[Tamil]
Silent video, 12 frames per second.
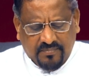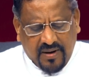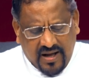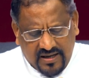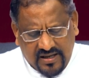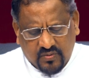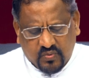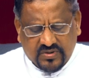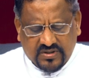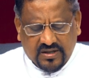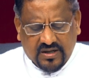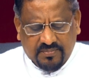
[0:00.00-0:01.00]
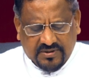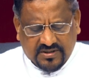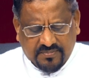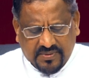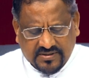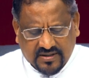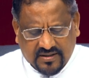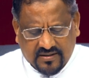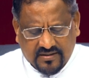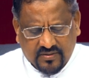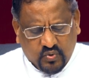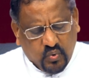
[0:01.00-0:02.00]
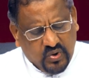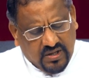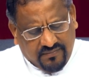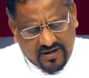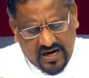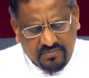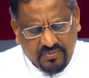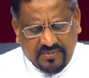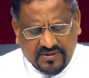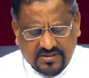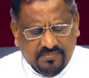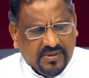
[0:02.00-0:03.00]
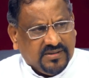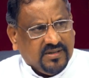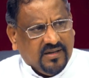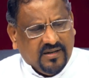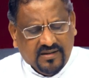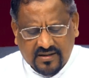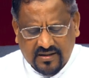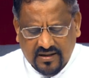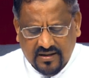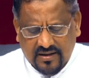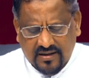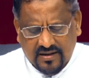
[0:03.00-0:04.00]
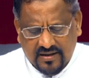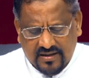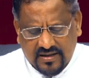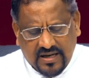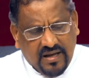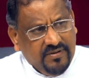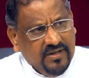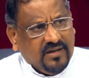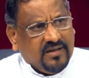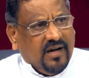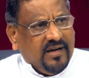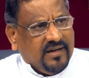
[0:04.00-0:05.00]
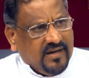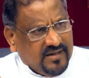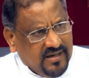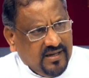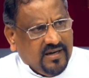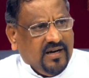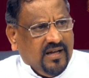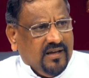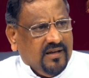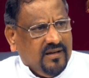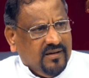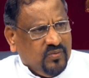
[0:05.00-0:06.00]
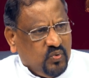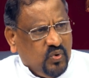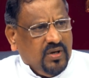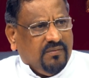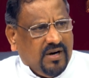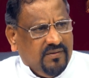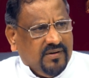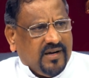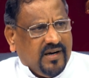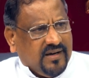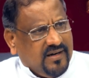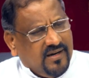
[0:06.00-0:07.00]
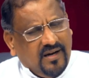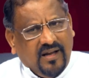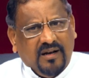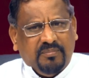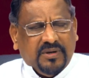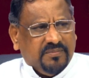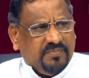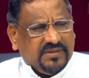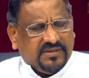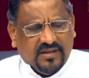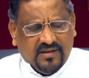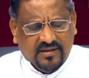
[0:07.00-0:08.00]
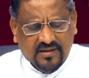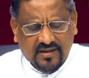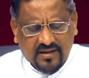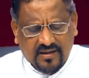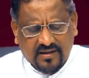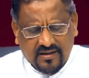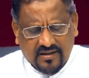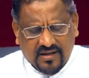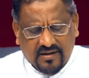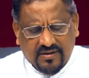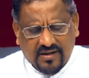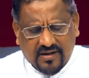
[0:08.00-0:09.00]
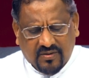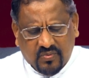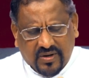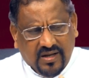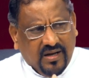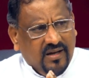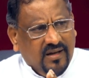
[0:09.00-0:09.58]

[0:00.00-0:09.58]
பாலியல் குற்றங்கள் பற்றி பேசுகிறது தூய வாழ்வு பற்றி பேசுகிறது லேபியருக்கான கட்டளைகளை தூய வாழ்வுக்கான கட்டளைகள் பற்றி பேசுகிறது எனவே ஏறக்குறைய